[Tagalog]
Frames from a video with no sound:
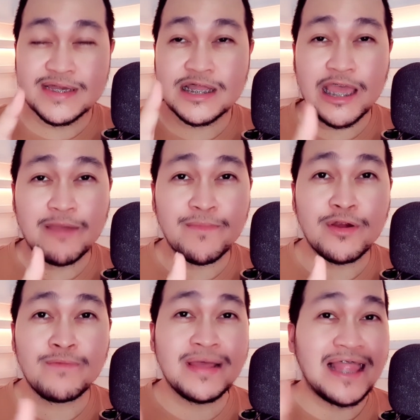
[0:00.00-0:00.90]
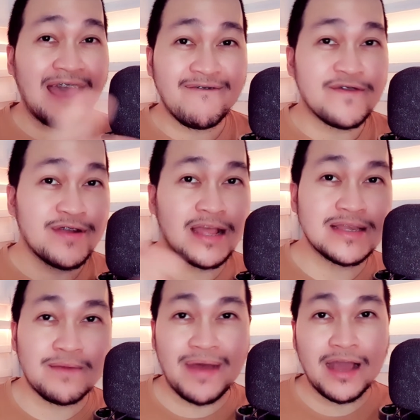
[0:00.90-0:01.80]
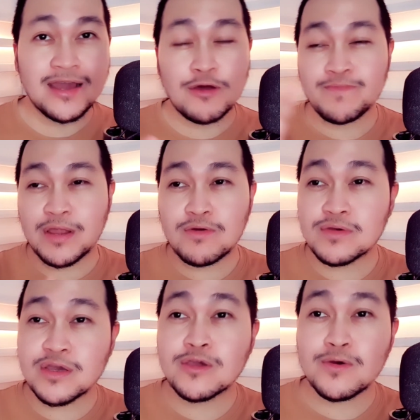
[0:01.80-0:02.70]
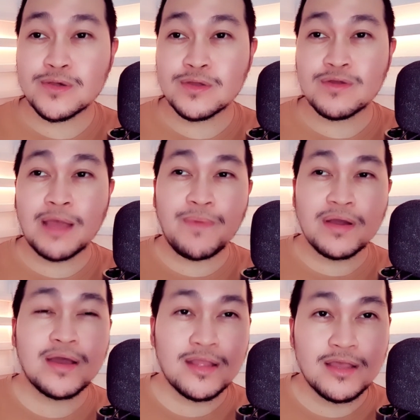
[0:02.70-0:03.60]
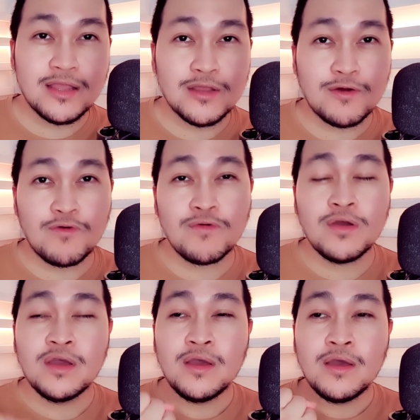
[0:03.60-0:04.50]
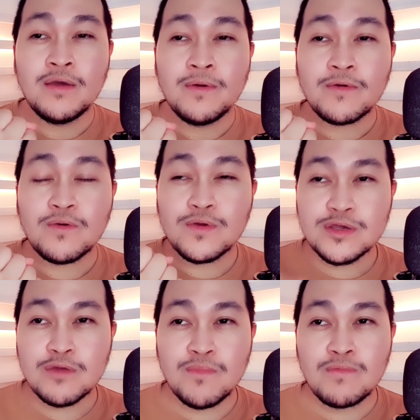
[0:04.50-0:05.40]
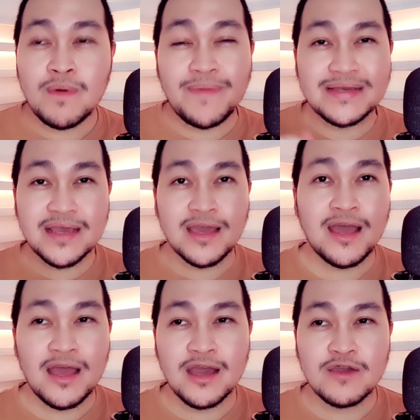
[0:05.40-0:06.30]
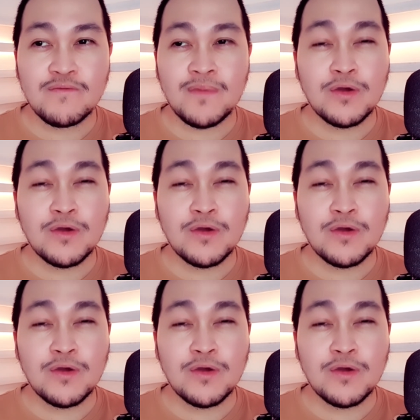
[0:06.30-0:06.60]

Disclaimer, may laughter lang sa background pero seryoso to napaganda nito. Kung kung gusto mong mapasaya ang iyong